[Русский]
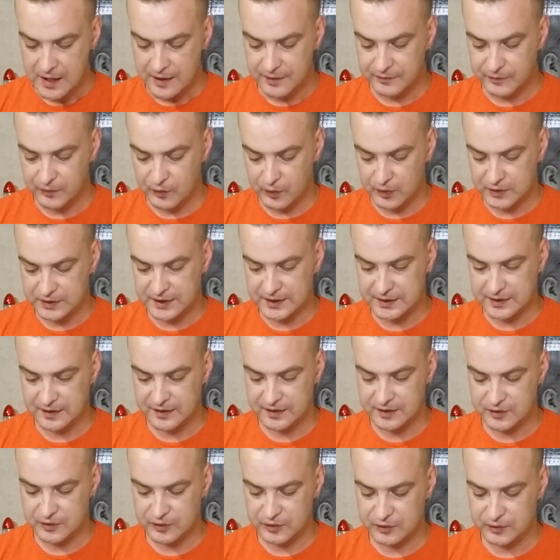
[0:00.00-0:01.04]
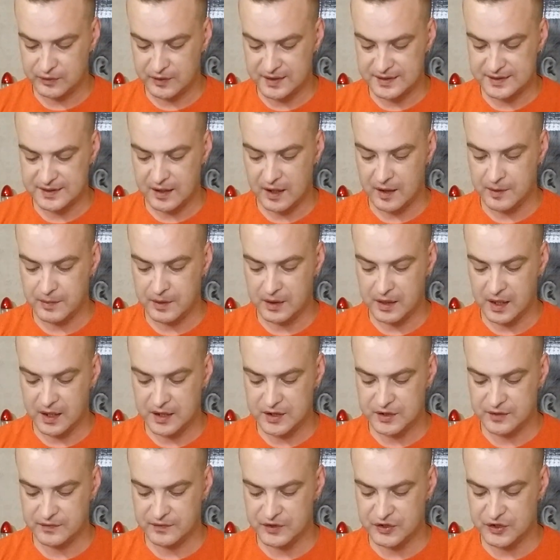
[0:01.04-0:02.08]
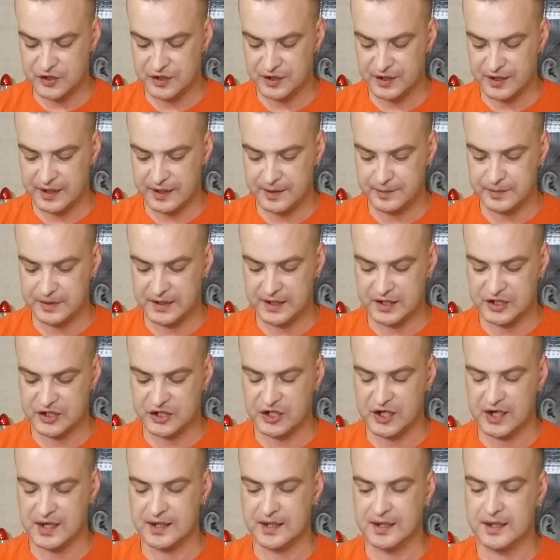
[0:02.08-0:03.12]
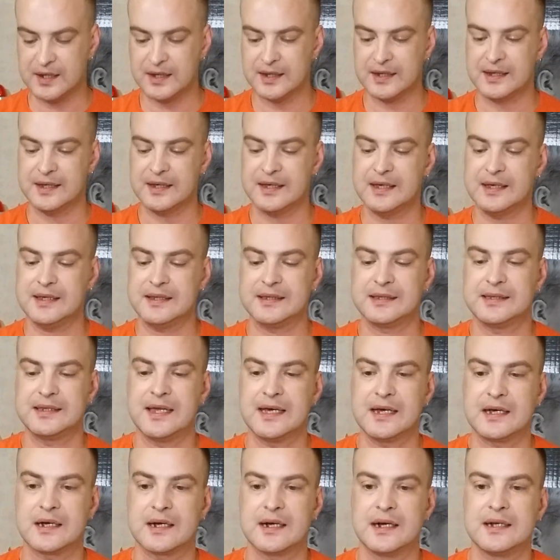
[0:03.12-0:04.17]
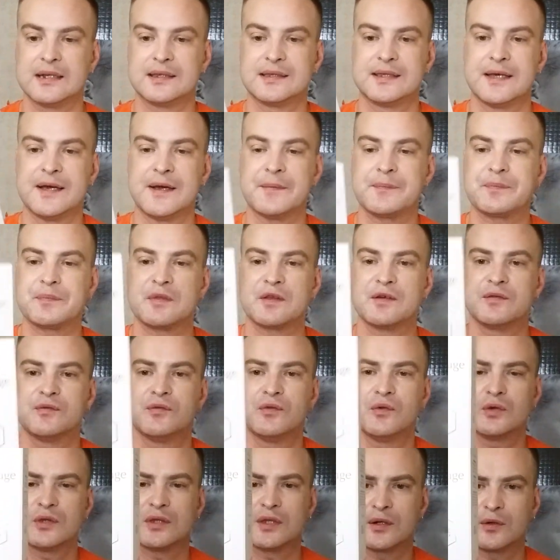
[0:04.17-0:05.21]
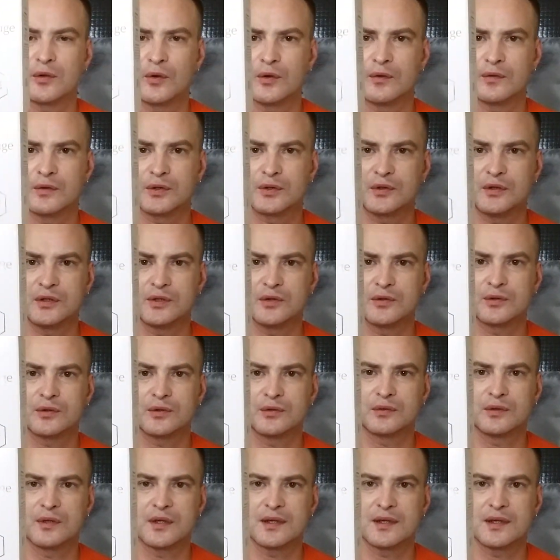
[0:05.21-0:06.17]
Вот, это идет у нас омолаживающий крем для шеи и декольте. Вот такой вот идет у